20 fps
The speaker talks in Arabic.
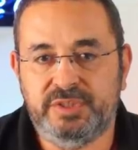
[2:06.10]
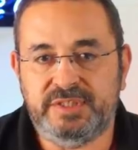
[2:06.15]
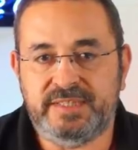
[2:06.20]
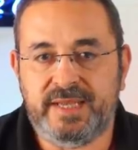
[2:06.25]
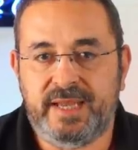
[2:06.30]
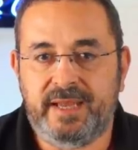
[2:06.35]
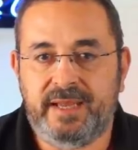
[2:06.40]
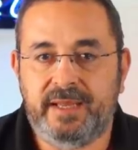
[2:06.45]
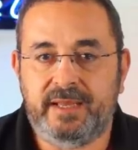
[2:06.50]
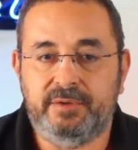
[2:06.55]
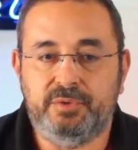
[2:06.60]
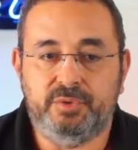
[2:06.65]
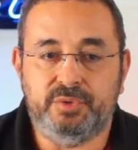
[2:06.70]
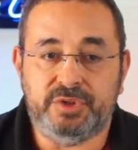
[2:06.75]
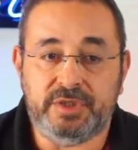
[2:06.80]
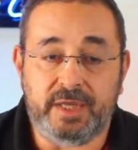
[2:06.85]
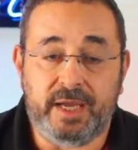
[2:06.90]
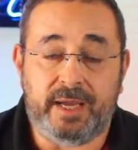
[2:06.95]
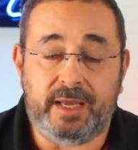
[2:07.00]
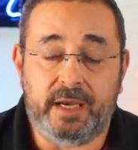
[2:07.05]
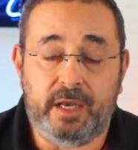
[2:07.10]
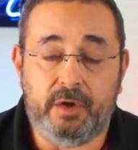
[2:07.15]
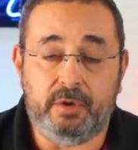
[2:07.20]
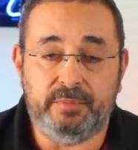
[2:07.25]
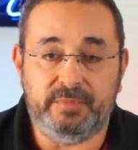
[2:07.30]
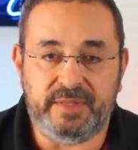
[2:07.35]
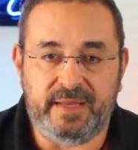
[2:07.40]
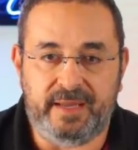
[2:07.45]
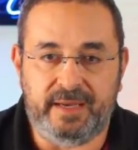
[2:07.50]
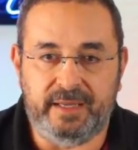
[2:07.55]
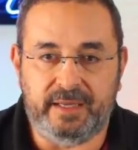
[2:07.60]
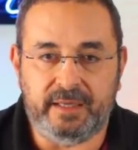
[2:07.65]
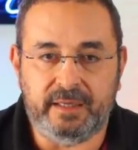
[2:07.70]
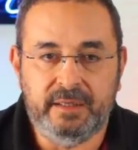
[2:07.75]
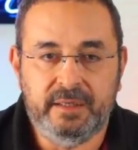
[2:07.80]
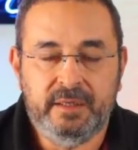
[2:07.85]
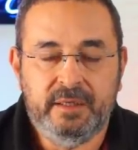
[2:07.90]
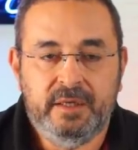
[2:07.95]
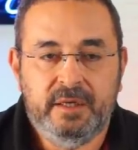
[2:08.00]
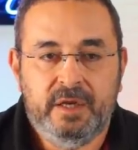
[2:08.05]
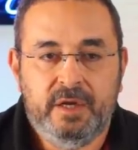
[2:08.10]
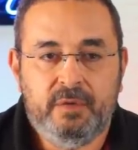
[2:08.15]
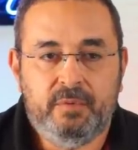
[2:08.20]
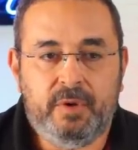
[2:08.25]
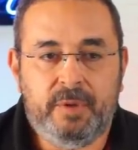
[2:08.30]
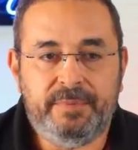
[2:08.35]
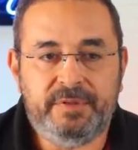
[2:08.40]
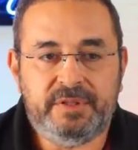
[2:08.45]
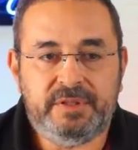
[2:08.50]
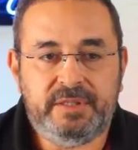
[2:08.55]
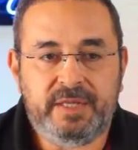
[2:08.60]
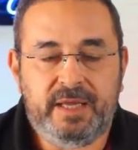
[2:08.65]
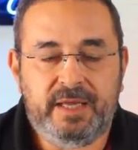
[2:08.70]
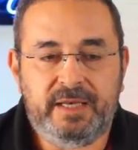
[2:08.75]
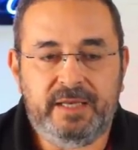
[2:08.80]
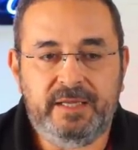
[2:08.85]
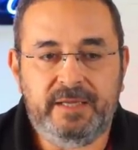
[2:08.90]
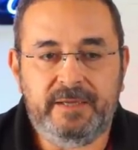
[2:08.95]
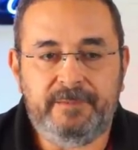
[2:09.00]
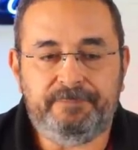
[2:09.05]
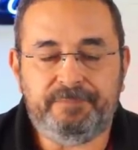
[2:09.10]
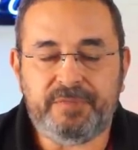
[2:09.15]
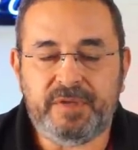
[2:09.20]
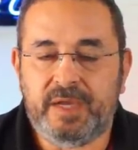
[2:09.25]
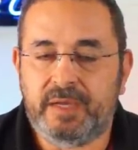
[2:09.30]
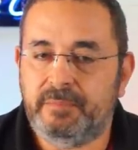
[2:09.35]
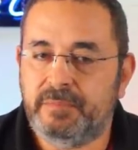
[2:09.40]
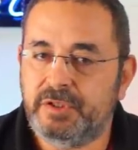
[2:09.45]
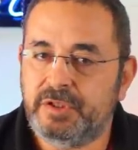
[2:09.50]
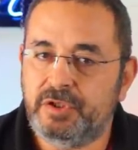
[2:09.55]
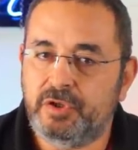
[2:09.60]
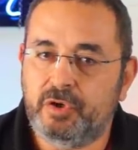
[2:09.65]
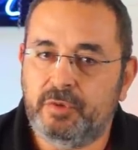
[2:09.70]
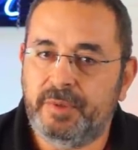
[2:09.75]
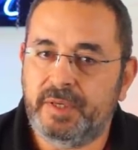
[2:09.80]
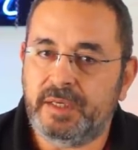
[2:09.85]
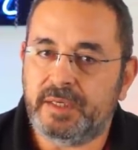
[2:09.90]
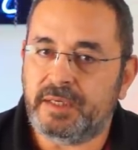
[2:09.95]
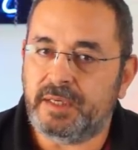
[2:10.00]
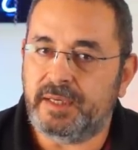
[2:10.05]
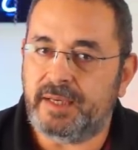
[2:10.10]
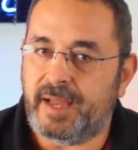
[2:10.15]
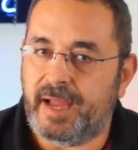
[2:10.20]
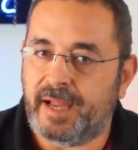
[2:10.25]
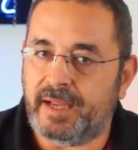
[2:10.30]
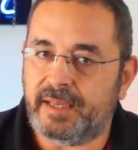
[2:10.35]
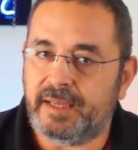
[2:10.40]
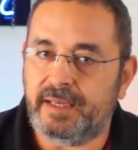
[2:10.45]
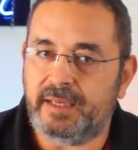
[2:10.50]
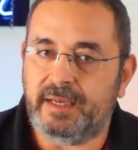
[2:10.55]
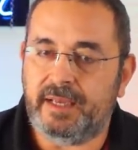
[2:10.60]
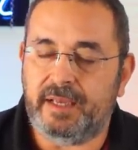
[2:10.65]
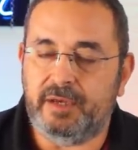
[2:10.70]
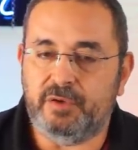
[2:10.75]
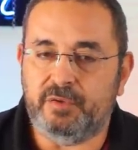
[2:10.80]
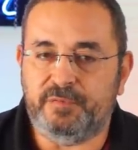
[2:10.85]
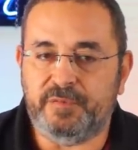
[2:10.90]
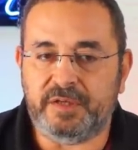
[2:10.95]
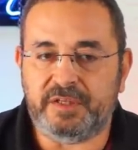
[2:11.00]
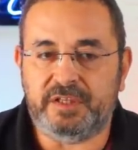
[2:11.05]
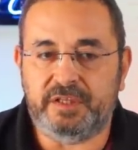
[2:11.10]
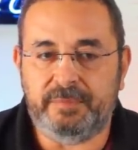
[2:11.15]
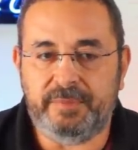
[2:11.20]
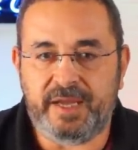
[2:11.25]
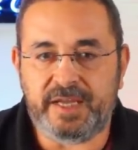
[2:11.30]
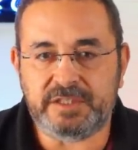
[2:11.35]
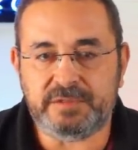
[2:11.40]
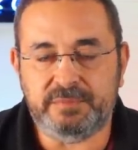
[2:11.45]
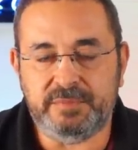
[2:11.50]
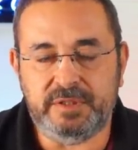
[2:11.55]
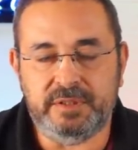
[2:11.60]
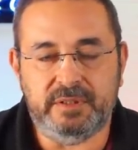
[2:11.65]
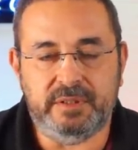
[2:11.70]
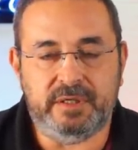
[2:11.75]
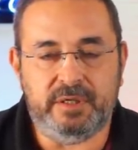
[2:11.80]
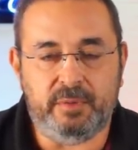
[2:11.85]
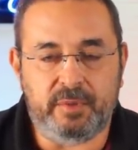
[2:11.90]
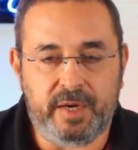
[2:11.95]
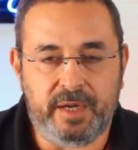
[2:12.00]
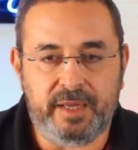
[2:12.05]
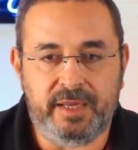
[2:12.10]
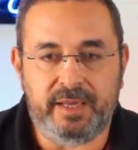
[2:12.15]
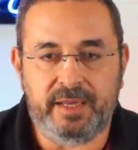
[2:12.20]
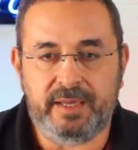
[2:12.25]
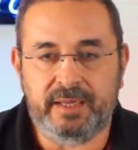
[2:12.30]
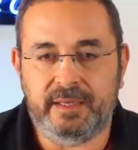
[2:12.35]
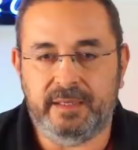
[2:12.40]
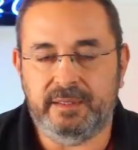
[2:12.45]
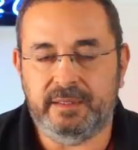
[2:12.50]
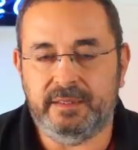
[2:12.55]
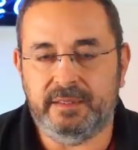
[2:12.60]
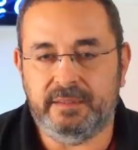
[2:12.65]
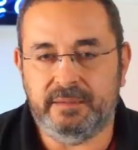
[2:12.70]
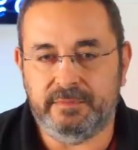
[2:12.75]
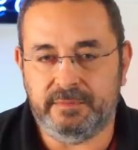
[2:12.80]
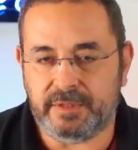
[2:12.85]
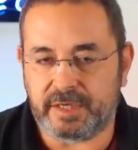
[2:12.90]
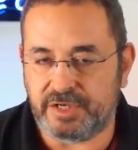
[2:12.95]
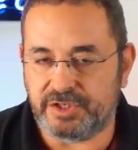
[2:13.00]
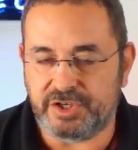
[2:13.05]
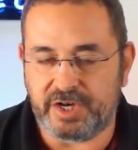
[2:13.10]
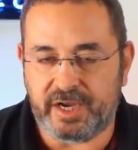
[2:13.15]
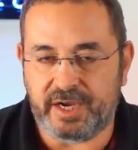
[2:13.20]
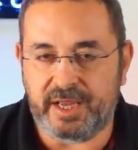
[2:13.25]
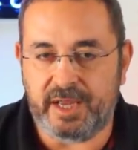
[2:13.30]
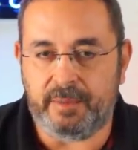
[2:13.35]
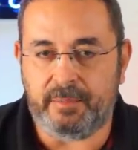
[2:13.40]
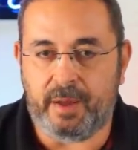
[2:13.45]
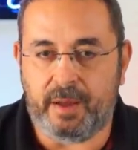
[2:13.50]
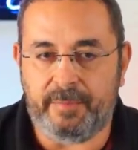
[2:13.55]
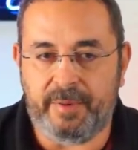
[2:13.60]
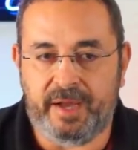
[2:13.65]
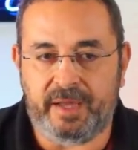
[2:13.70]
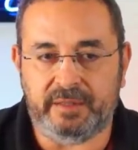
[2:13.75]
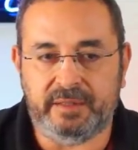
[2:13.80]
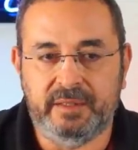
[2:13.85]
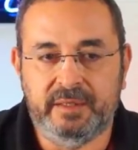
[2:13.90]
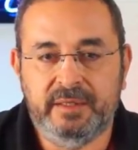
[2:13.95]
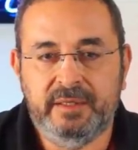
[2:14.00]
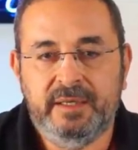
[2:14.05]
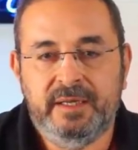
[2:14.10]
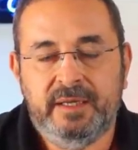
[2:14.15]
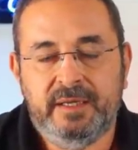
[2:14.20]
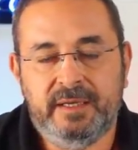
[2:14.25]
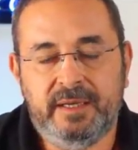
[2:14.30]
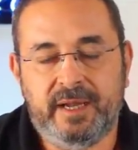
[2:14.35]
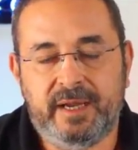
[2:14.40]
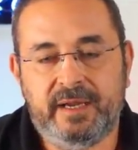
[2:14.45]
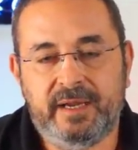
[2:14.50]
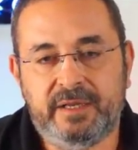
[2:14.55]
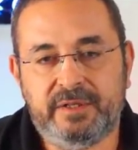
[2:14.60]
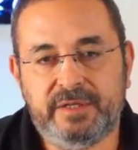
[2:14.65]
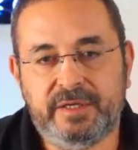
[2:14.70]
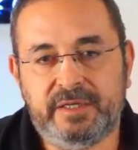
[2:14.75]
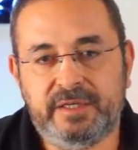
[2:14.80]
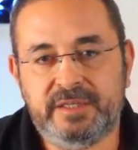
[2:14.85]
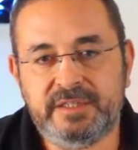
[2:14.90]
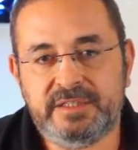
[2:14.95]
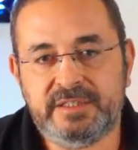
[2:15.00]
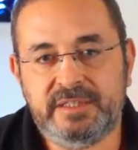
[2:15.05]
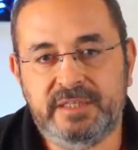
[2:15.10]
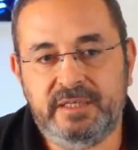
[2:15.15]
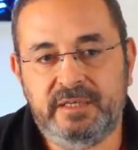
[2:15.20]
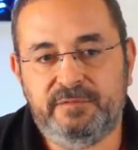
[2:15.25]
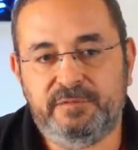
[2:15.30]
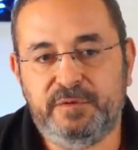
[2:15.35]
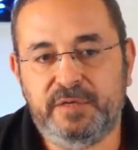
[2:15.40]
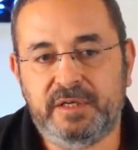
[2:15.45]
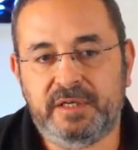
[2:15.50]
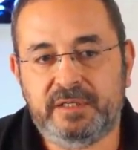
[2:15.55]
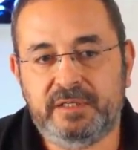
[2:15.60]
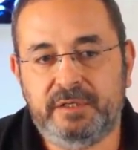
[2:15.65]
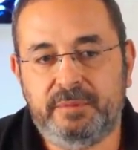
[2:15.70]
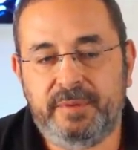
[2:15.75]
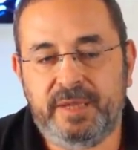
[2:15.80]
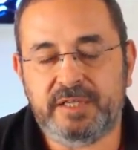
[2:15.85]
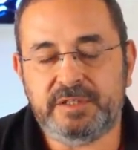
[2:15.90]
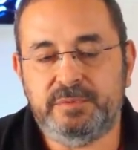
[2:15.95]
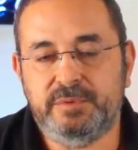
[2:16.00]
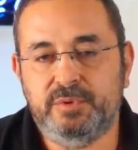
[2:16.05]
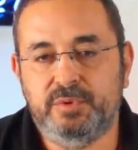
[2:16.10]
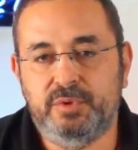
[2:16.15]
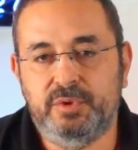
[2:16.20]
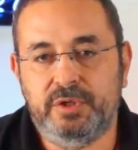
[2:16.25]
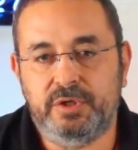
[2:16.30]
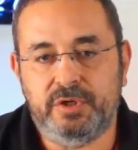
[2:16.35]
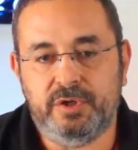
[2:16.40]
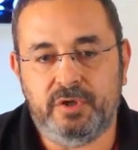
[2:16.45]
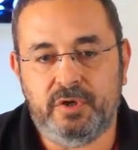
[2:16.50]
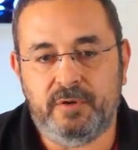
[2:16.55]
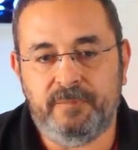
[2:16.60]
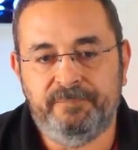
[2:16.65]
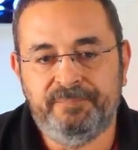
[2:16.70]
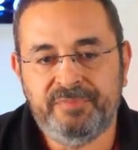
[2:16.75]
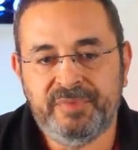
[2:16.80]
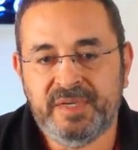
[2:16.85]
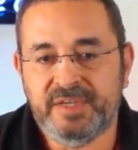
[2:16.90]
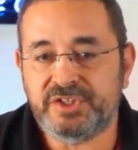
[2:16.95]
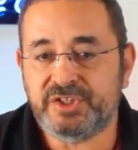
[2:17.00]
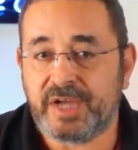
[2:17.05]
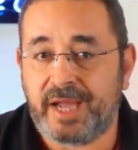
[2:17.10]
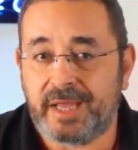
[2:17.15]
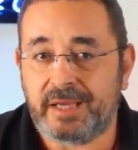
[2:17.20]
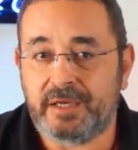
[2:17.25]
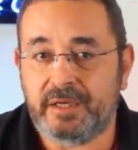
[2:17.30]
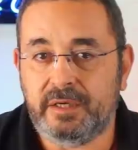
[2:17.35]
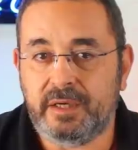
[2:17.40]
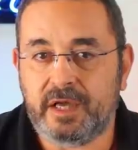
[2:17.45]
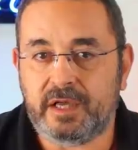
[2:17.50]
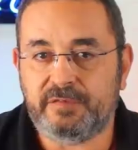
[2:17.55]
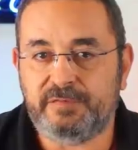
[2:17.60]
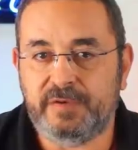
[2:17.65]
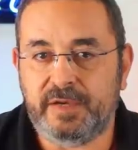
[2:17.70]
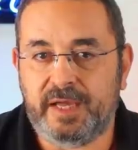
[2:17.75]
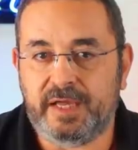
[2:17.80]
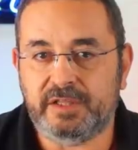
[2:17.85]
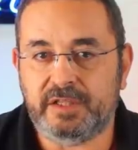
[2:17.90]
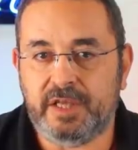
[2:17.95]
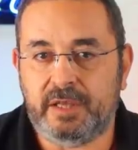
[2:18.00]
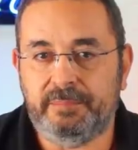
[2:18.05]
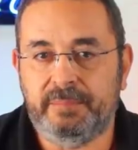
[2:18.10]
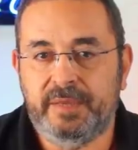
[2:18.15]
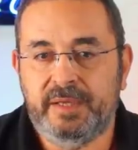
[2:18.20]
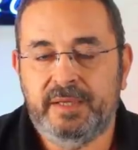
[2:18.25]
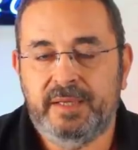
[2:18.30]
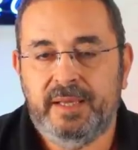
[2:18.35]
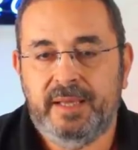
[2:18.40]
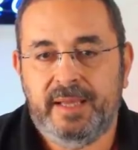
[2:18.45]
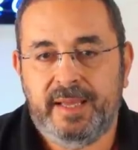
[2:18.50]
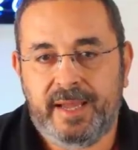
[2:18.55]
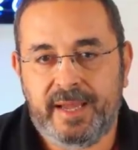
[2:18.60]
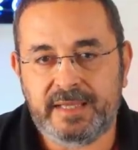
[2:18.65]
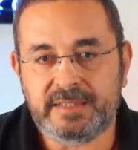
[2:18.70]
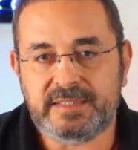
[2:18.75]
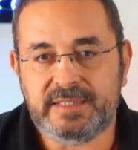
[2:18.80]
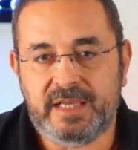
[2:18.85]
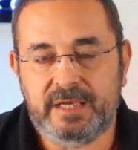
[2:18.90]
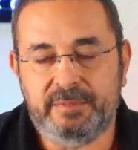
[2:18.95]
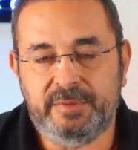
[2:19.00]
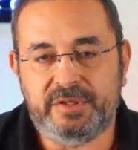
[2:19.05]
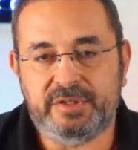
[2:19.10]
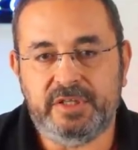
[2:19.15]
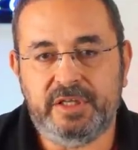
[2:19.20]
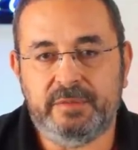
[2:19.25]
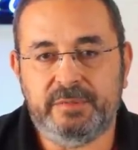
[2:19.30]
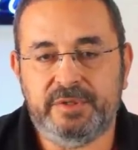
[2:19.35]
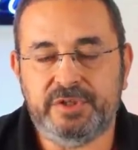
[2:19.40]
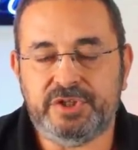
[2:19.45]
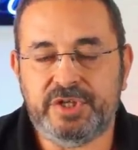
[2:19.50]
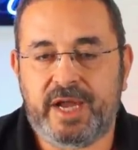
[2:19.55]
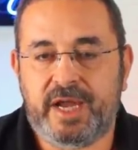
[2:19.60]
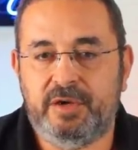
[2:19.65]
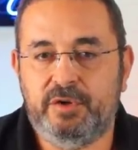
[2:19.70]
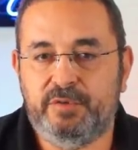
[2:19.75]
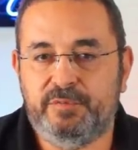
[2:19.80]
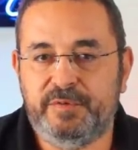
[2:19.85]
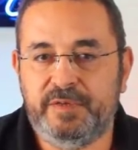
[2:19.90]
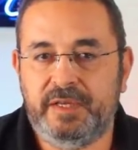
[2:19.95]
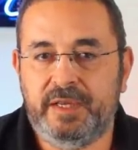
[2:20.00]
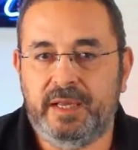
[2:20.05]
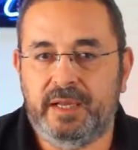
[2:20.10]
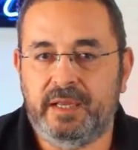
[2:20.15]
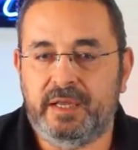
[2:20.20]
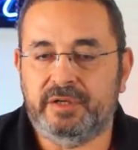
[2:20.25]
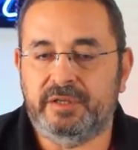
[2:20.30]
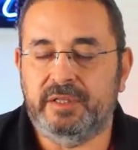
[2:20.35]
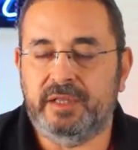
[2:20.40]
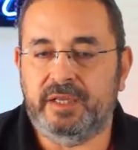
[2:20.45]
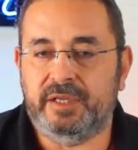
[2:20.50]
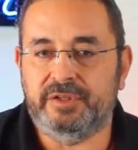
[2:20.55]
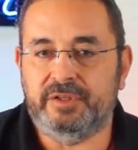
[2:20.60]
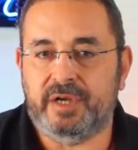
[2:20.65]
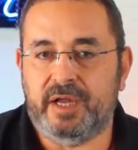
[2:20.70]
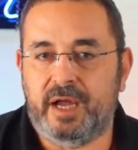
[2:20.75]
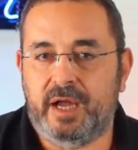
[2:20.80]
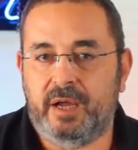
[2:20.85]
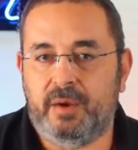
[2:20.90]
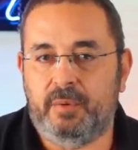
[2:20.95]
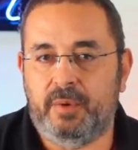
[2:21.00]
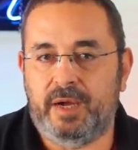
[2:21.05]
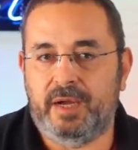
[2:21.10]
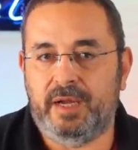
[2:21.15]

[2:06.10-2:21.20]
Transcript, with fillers: إذا أتيح لهم ذلك ذلك وبالتالي آه، من يومين كنا حكينا أنه في اقتباس من رواية آه، راجعناها مع بعض لأغاثا كريستي في اقتباس بيقول أنه إشعال النار في الحطب اسهل بكثير من اشعاله في الارض الخضراء